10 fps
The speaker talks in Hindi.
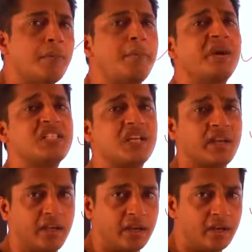बचा
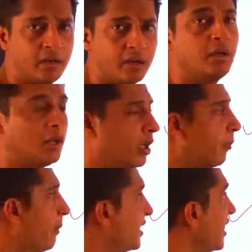क्या
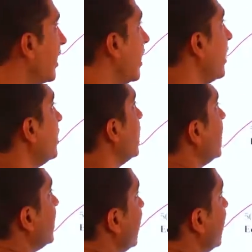बचा क्या सर